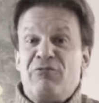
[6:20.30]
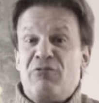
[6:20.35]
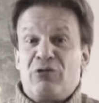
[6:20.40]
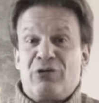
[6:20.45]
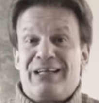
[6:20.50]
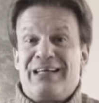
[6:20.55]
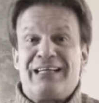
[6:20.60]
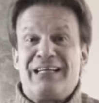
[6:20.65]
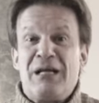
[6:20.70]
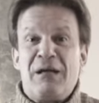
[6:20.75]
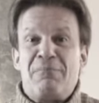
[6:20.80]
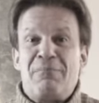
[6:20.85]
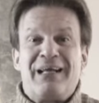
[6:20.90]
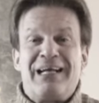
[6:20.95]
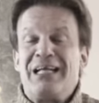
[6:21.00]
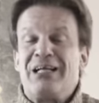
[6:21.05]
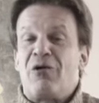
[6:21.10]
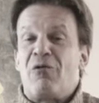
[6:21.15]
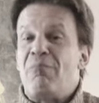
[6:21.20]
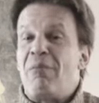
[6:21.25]
forrar la
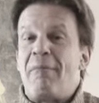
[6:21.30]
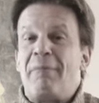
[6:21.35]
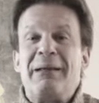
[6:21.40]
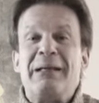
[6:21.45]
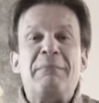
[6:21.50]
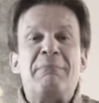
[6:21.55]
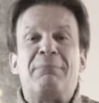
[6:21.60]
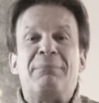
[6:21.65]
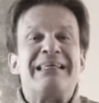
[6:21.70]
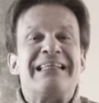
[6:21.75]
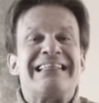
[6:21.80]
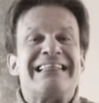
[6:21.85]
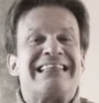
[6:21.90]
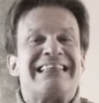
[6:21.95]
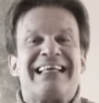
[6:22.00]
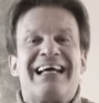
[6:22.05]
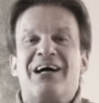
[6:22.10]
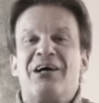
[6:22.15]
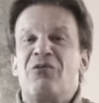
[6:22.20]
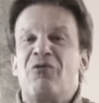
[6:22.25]
pared con papel
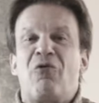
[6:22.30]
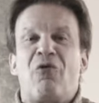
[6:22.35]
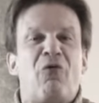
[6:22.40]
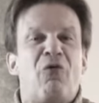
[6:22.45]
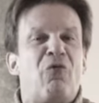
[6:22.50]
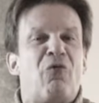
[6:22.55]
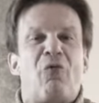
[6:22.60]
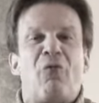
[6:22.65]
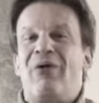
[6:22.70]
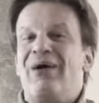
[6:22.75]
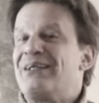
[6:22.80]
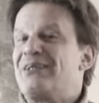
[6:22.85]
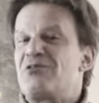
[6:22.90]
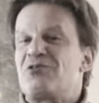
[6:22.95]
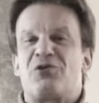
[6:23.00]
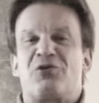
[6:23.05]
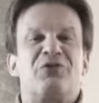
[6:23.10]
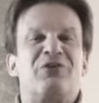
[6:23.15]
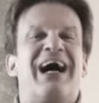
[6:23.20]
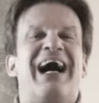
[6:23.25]
pintado con
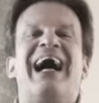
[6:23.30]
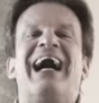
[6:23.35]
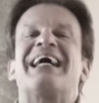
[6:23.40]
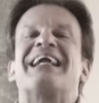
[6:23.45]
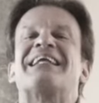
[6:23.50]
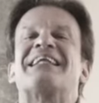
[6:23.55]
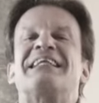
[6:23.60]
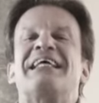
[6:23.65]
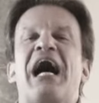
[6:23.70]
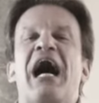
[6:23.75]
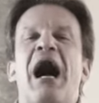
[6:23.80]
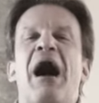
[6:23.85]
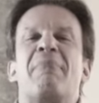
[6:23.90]
cuadros con arte